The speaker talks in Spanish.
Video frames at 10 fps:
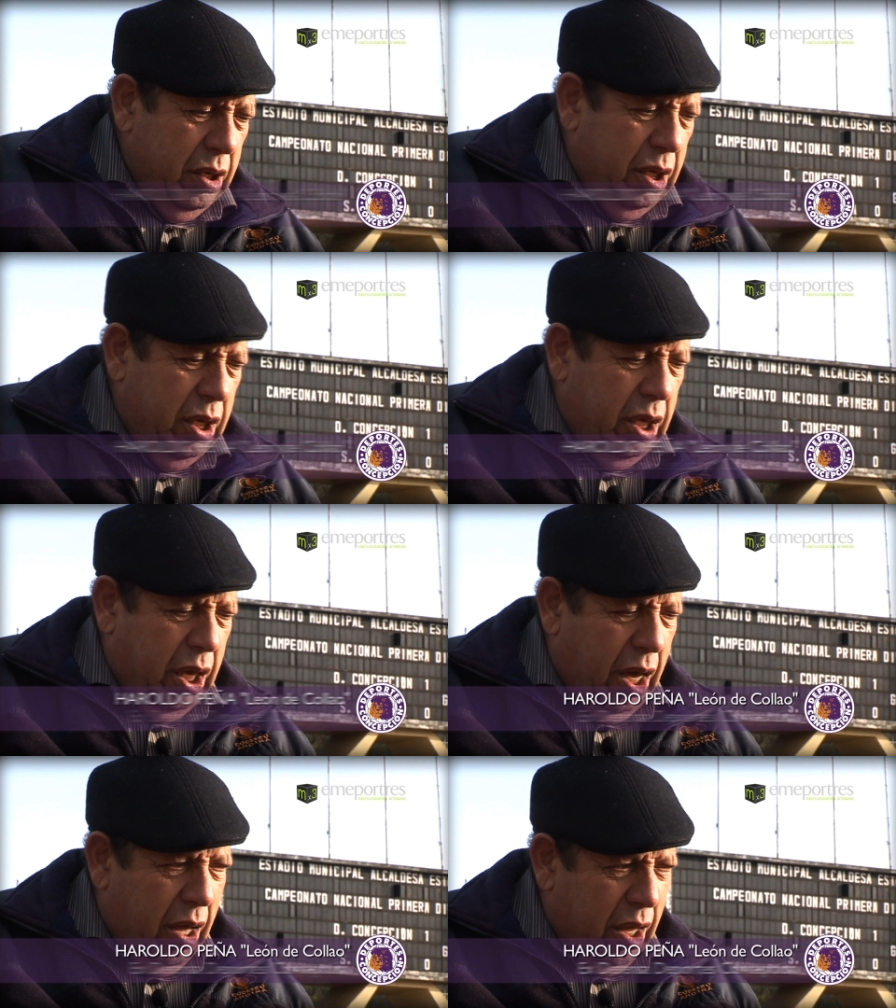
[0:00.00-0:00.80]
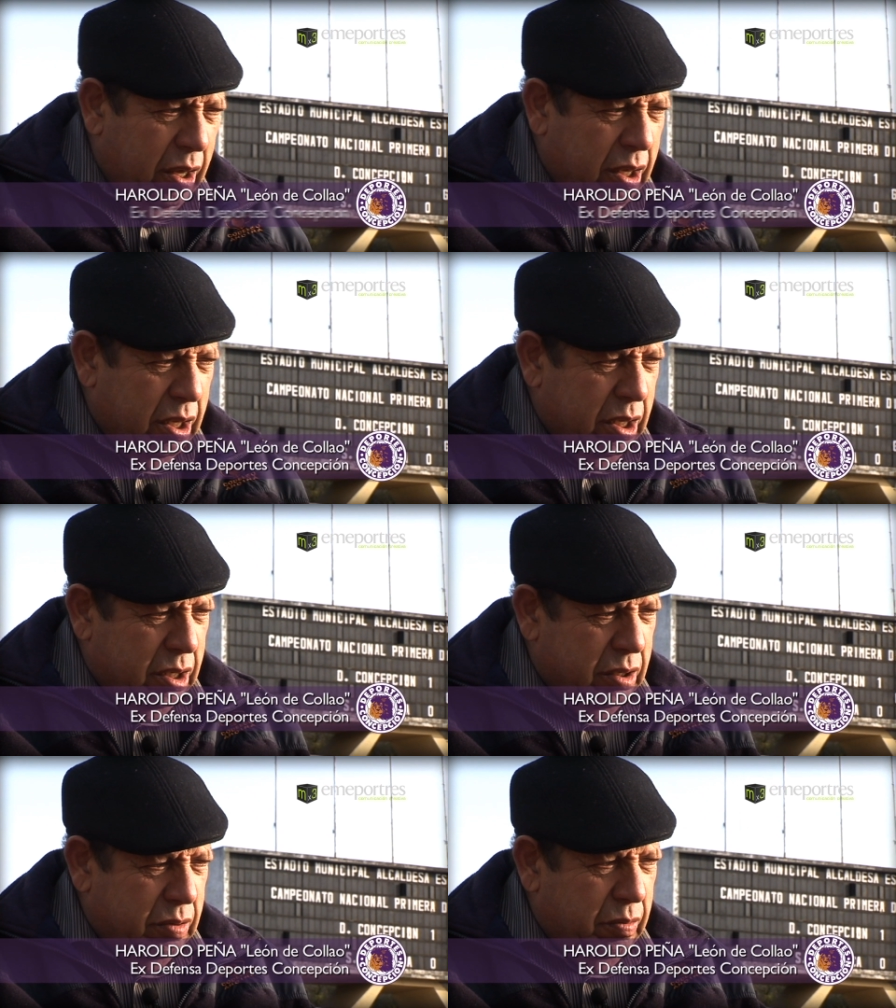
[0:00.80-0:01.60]
Y era...
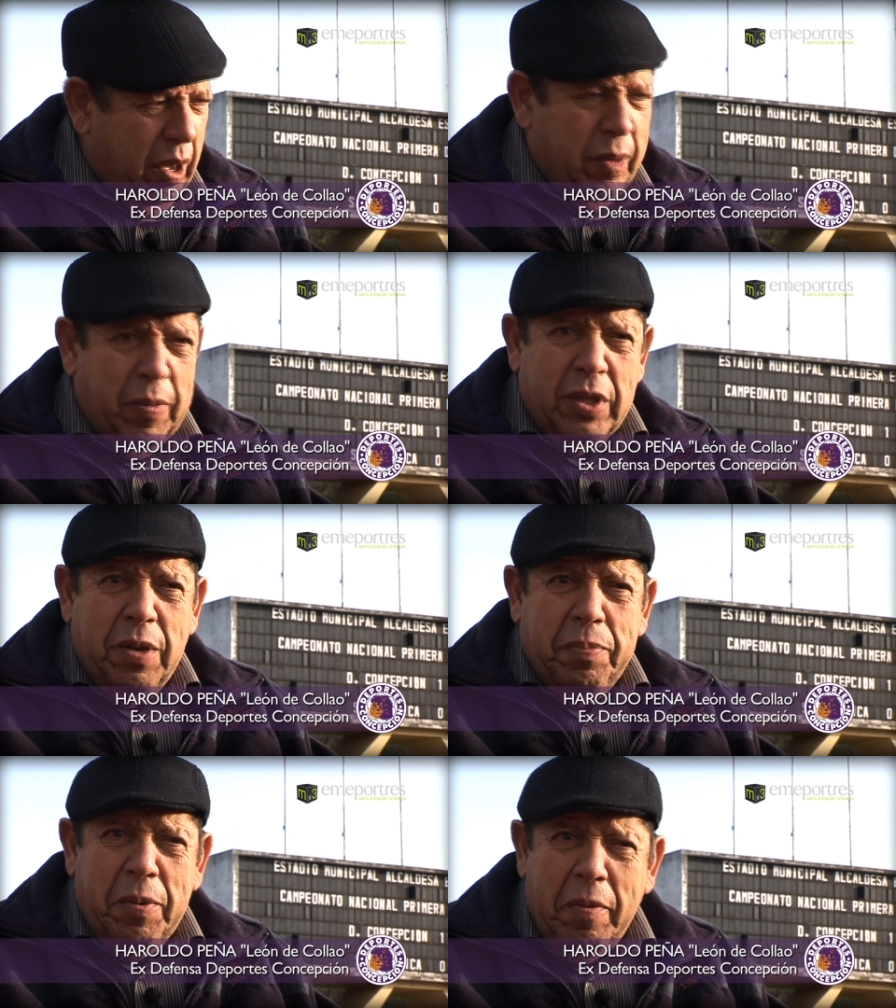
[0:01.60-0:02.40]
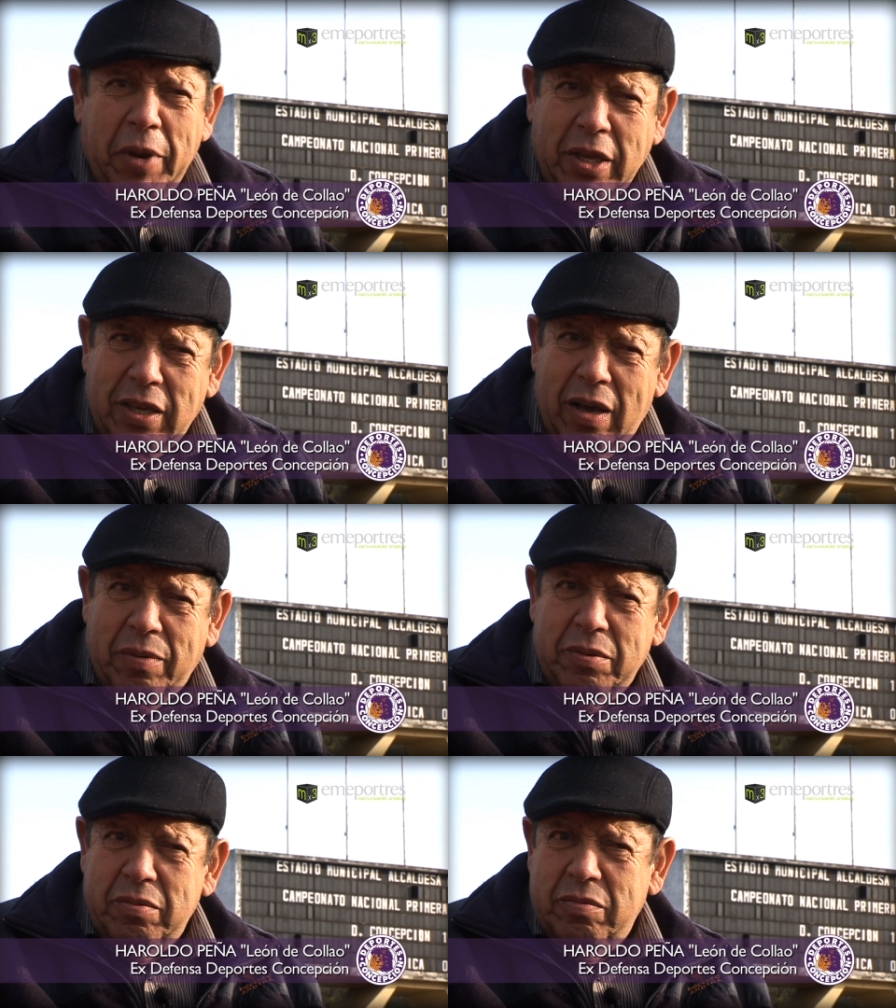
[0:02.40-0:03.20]
me, siempre me
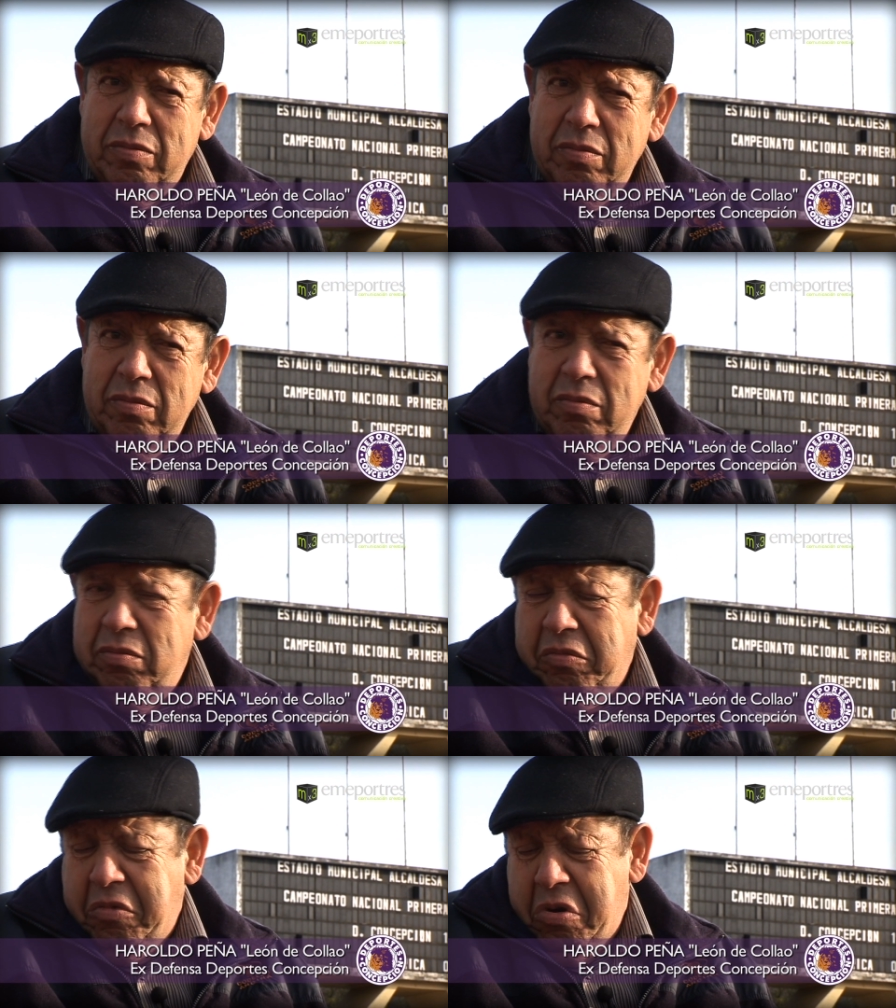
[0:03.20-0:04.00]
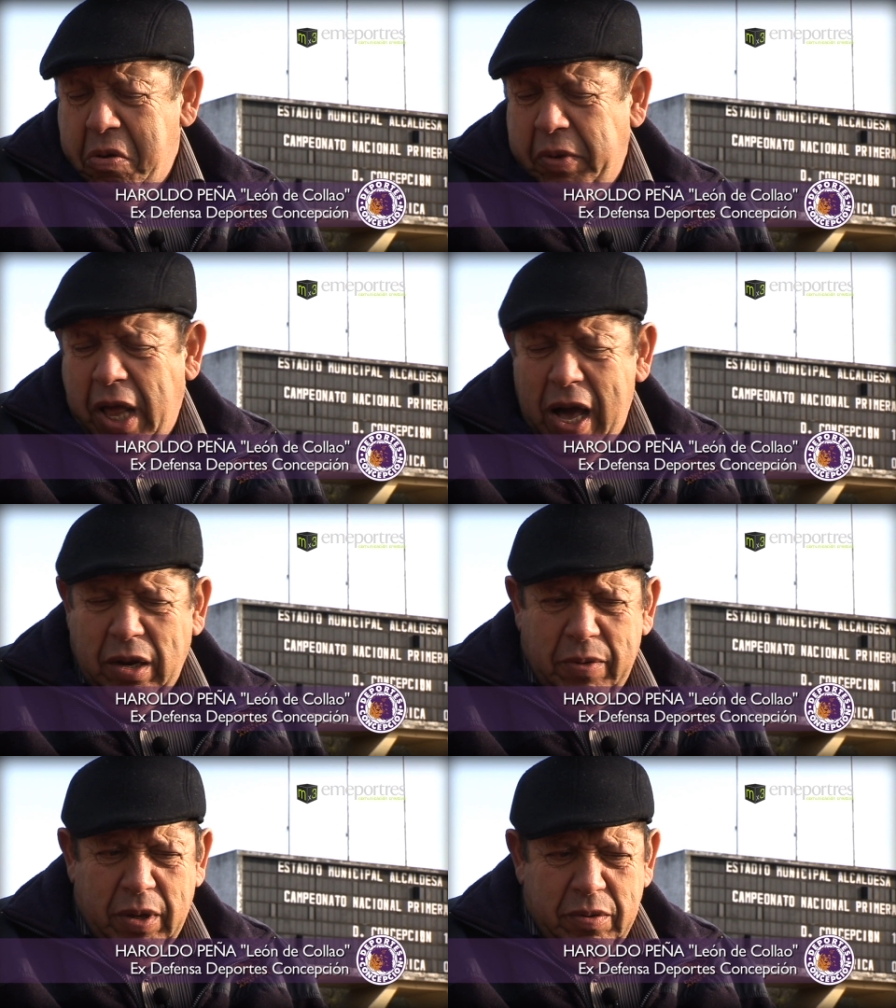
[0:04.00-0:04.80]
amenazaba, yo no miraba
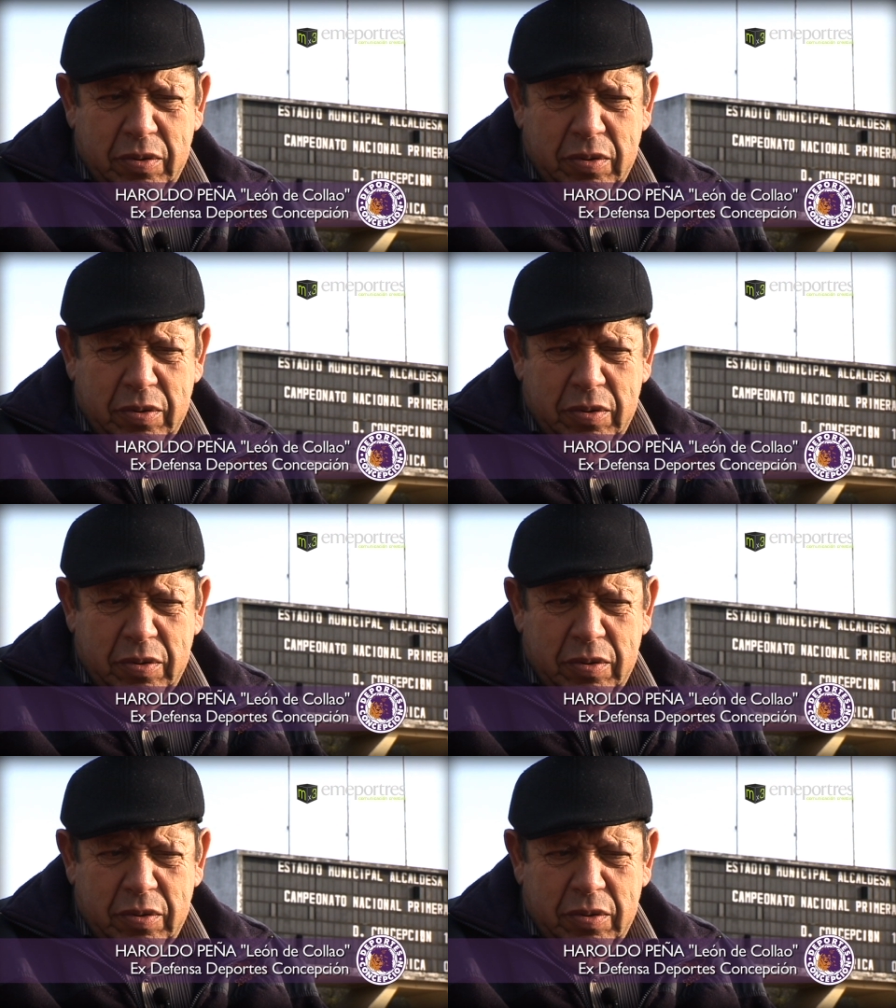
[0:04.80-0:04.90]
nomás.